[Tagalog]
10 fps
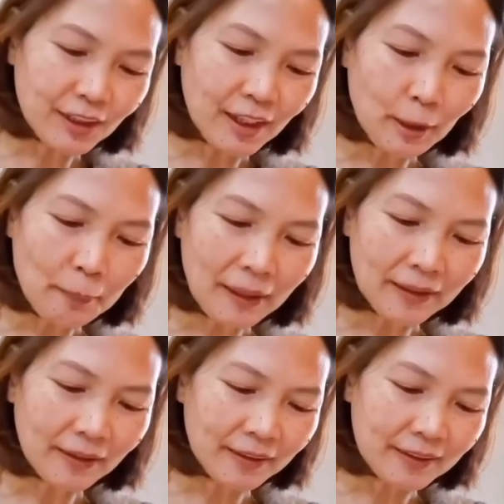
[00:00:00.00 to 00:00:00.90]
siya na
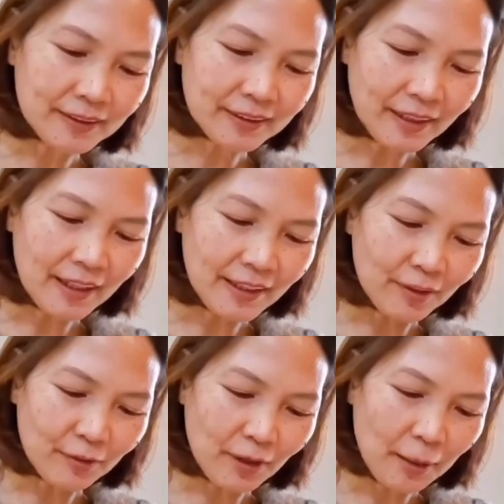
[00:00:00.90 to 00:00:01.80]
parang style
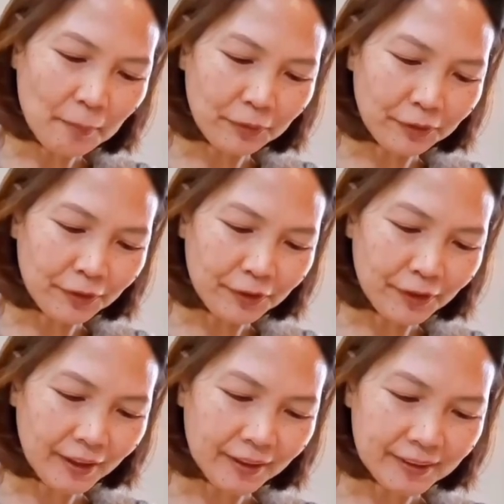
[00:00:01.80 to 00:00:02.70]
niya yung
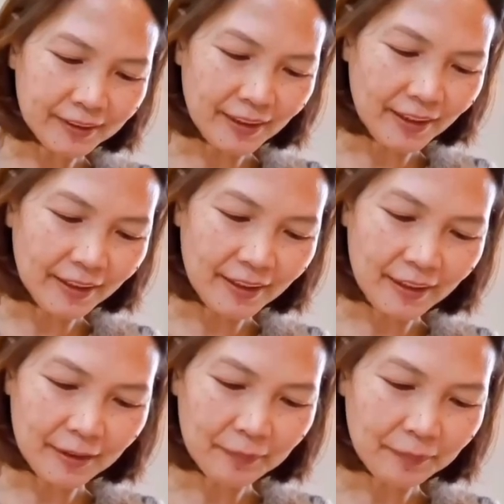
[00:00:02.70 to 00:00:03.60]
hamburger ang style niya.